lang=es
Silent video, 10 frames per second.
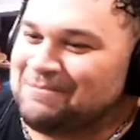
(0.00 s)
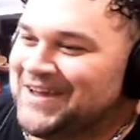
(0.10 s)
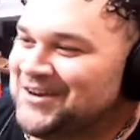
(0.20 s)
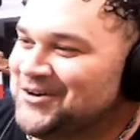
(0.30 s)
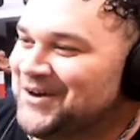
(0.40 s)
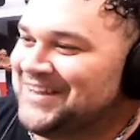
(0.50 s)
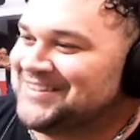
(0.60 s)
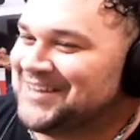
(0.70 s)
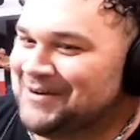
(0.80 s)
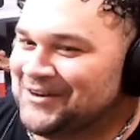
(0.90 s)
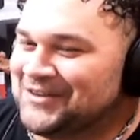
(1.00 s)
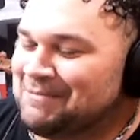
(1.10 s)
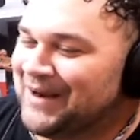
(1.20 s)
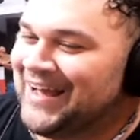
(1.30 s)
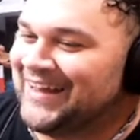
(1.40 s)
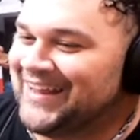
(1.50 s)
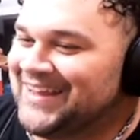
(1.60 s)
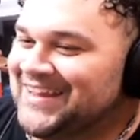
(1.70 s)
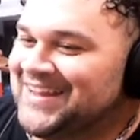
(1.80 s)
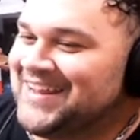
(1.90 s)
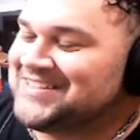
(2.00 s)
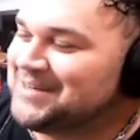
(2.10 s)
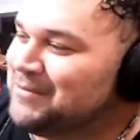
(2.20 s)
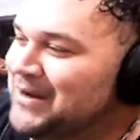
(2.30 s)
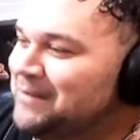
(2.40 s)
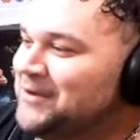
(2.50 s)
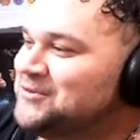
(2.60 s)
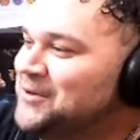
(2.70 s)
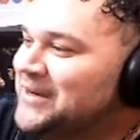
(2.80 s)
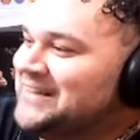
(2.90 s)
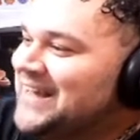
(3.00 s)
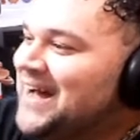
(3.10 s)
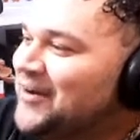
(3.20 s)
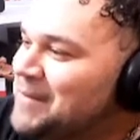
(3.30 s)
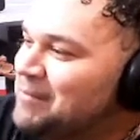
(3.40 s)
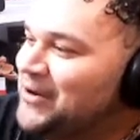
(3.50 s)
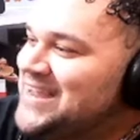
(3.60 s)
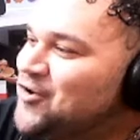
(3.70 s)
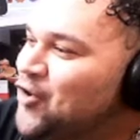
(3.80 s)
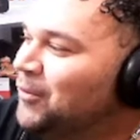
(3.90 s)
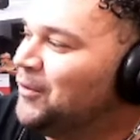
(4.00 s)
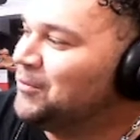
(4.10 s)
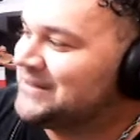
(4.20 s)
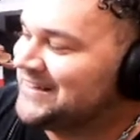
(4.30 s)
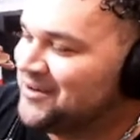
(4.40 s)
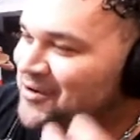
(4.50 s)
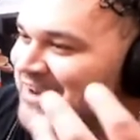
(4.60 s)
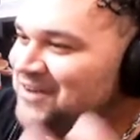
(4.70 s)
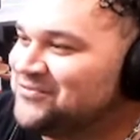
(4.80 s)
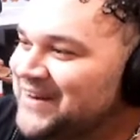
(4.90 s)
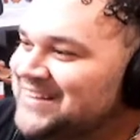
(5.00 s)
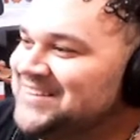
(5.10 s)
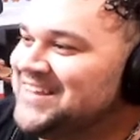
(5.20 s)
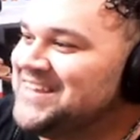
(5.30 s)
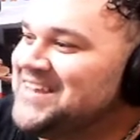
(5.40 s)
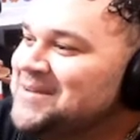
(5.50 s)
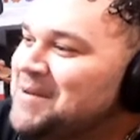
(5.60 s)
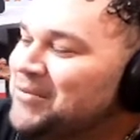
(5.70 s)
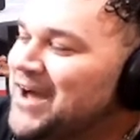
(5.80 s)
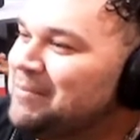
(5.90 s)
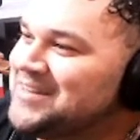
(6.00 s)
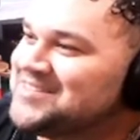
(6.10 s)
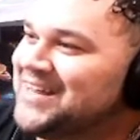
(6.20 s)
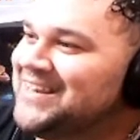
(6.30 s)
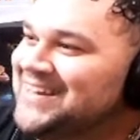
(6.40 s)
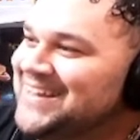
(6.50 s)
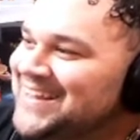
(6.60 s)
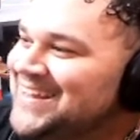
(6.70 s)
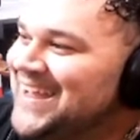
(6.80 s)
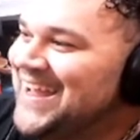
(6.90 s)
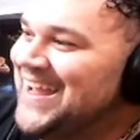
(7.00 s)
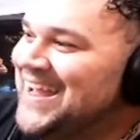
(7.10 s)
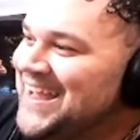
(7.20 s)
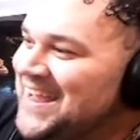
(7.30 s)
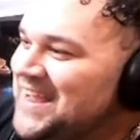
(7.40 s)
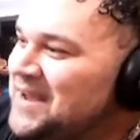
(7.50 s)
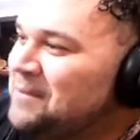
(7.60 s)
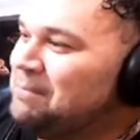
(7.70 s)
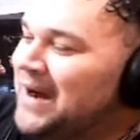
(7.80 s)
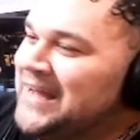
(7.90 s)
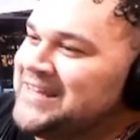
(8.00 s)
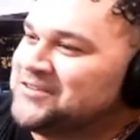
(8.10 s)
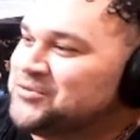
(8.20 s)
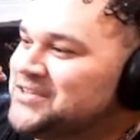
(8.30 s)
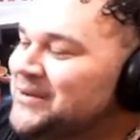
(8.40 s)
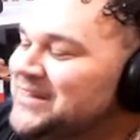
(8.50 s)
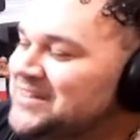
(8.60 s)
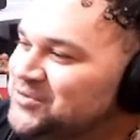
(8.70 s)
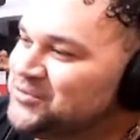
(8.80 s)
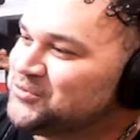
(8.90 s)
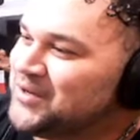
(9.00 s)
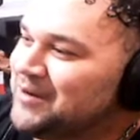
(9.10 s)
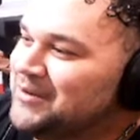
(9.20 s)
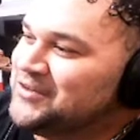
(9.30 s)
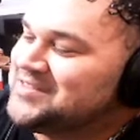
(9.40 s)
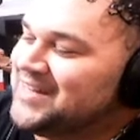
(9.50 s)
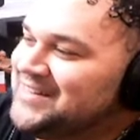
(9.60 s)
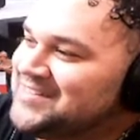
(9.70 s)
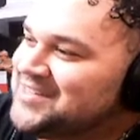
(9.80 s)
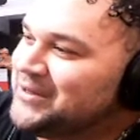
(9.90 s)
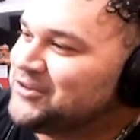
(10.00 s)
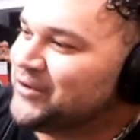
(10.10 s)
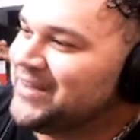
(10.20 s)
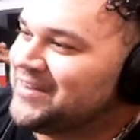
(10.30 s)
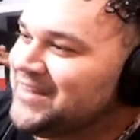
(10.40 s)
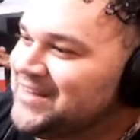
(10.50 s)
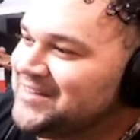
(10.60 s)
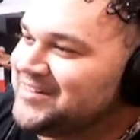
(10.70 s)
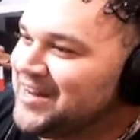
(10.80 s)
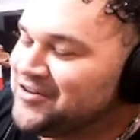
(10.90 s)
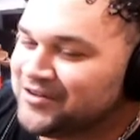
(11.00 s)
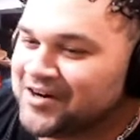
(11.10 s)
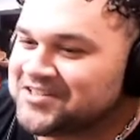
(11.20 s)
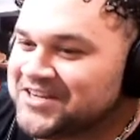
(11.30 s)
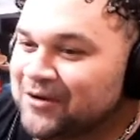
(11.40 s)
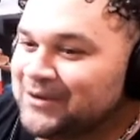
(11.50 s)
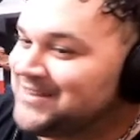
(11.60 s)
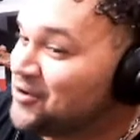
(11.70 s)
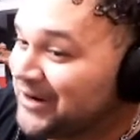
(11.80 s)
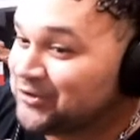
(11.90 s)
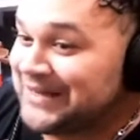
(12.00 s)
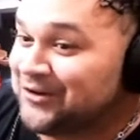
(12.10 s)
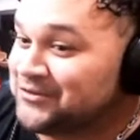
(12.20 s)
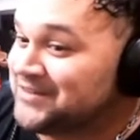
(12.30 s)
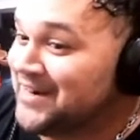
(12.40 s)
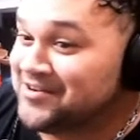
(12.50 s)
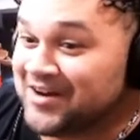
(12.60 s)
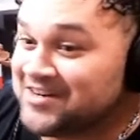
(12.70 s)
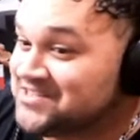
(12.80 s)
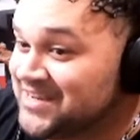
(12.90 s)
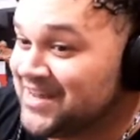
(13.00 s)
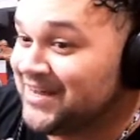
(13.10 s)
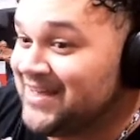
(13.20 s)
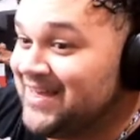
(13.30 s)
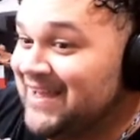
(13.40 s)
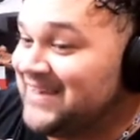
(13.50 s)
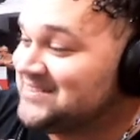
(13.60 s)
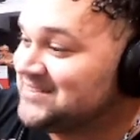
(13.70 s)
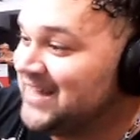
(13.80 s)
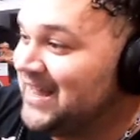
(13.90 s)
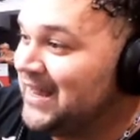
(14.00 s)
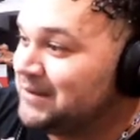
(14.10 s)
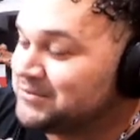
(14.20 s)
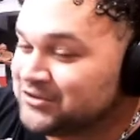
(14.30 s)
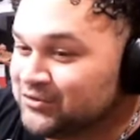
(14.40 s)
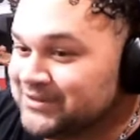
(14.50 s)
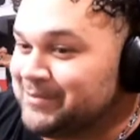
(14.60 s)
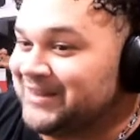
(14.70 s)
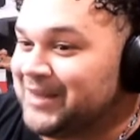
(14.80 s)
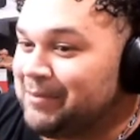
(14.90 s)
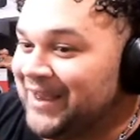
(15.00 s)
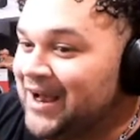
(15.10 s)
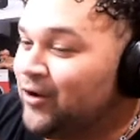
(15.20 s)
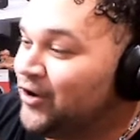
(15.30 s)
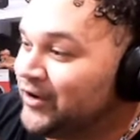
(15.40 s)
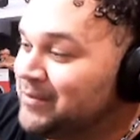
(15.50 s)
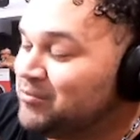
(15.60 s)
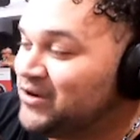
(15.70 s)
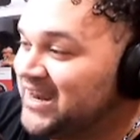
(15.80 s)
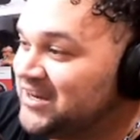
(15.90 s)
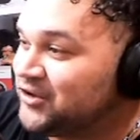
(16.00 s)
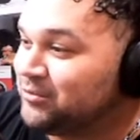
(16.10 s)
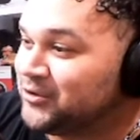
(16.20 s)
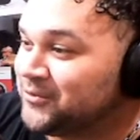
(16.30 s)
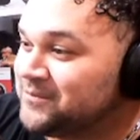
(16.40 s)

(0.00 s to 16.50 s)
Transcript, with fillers: Pero en términos de planes, esa es buena pregunta. Ahora, ahora me pone incómodo porque te tengo aquí al frente y me pone a ah. pensar. Eh, vaya, tú sabes, tú, acabando de salir de esa victoria de Daniel García, cual tengo que notarlo, Daniel García está absolutamente pegado ahora mismo en AEW.